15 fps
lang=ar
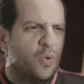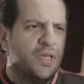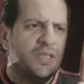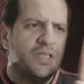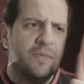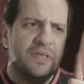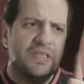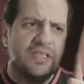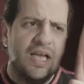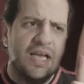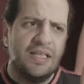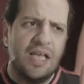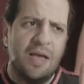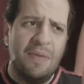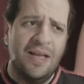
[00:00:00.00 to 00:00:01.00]
وانت
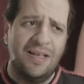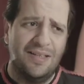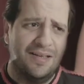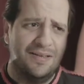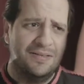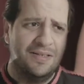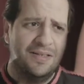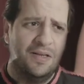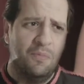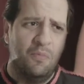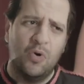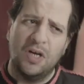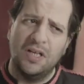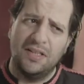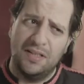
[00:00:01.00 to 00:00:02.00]
بالذات يا معده
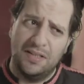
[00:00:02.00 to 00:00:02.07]
ممكن